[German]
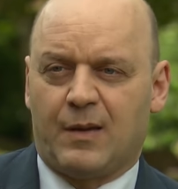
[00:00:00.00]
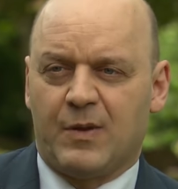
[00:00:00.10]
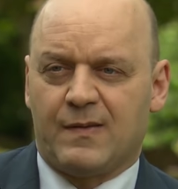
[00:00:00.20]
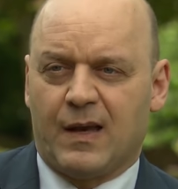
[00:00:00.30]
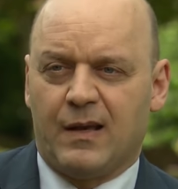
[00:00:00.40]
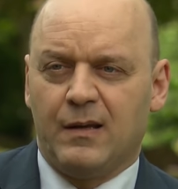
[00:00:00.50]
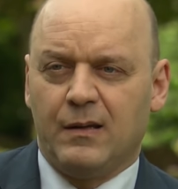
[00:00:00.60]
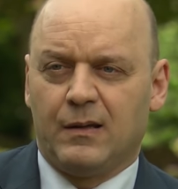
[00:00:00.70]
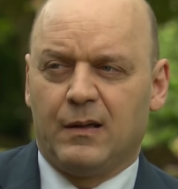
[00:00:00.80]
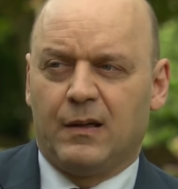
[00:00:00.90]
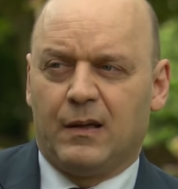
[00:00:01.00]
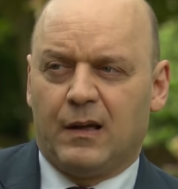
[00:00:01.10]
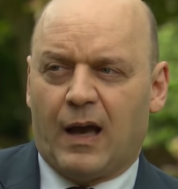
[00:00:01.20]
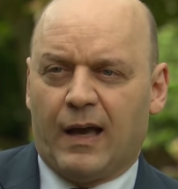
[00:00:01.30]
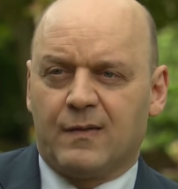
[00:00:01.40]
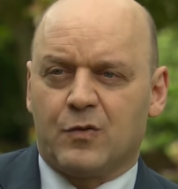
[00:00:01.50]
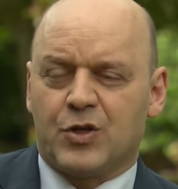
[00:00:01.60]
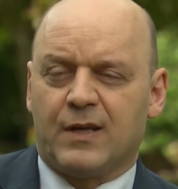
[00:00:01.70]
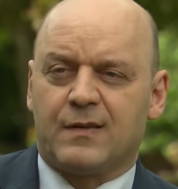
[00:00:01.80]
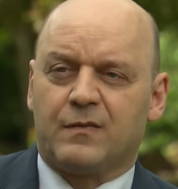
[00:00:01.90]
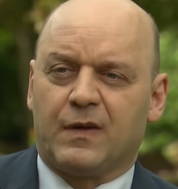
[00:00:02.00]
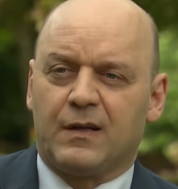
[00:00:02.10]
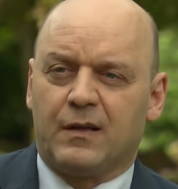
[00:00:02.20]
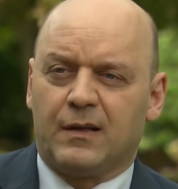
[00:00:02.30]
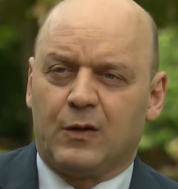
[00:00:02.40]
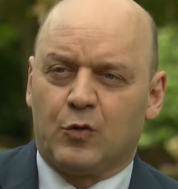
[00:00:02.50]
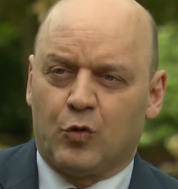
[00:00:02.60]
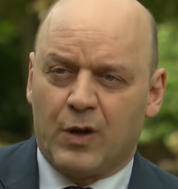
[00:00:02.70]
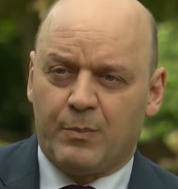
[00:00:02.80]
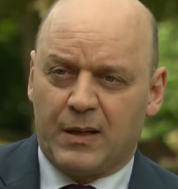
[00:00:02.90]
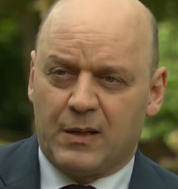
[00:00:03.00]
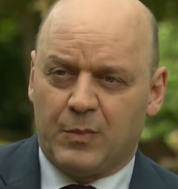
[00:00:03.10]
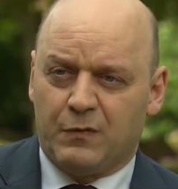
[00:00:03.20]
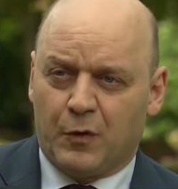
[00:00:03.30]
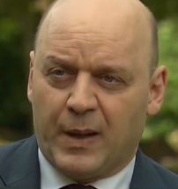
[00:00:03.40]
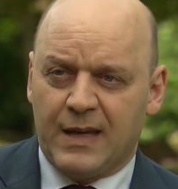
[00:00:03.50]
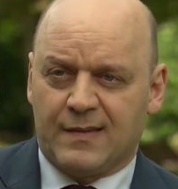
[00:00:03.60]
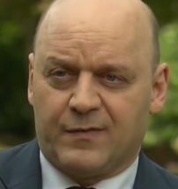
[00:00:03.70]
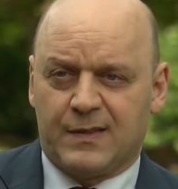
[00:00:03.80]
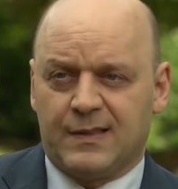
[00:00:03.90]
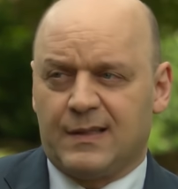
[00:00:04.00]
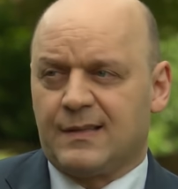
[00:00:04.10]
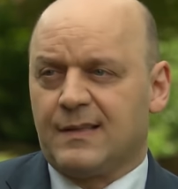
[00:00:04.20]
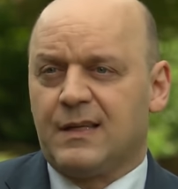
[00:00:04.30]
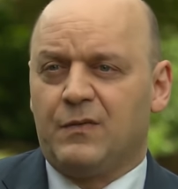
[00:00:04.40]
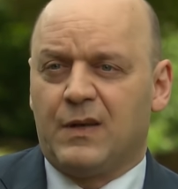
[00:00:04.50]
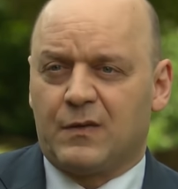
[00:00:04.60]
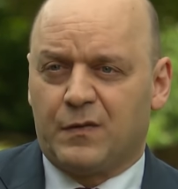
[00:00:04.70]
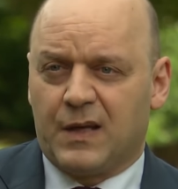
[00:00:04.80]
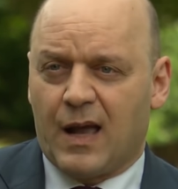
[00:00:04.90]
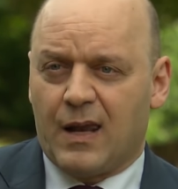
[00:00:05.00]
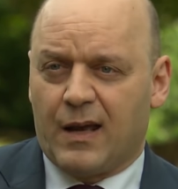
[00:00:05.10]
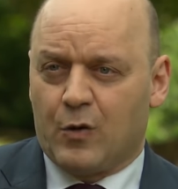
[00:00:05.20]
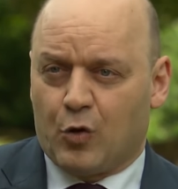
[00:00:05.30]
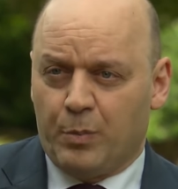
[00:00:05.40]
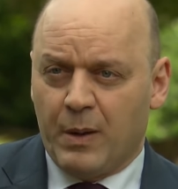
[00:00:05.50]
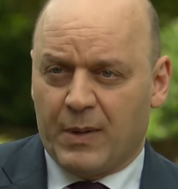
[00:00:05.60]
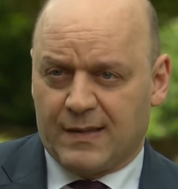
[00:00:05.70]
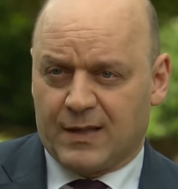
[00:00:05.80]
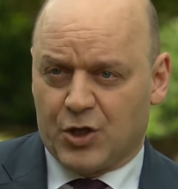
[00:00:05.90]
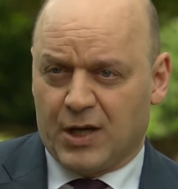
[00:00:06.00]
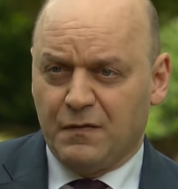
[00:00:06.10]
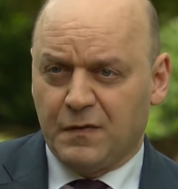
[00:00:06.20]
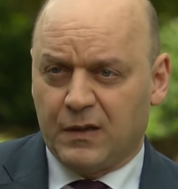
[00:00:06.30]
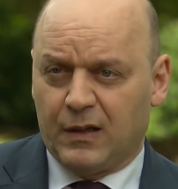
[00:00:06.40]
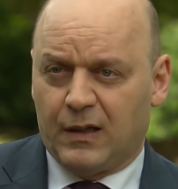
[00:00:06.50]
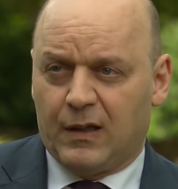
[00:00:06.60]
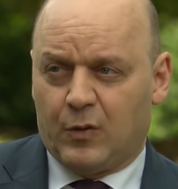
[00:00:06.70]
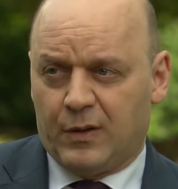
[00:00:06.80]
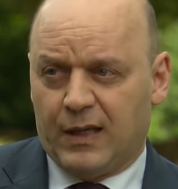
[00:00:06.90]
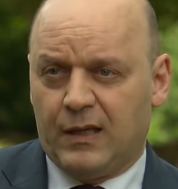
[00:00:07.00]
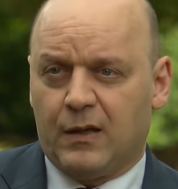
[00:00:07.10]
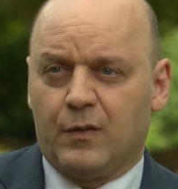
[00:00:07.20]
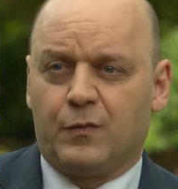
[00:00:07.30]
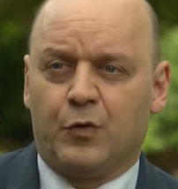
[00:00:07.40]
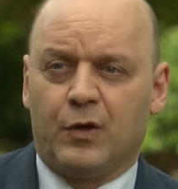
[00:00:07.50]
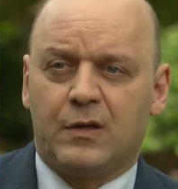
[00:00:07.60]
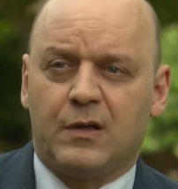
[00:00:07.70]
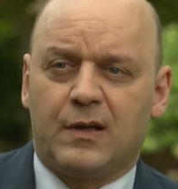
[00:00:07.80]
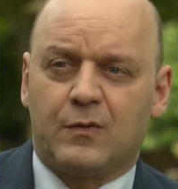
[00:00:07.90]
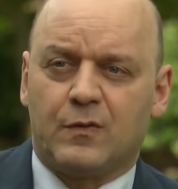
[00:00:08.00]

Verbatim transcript: damit sein, einzuschätzen, wann die Corona-Pandemie vorbei ist. Wissen Sie, das ist nicht wie das Finale einer Europameisterschaft, und ich fürchte, dass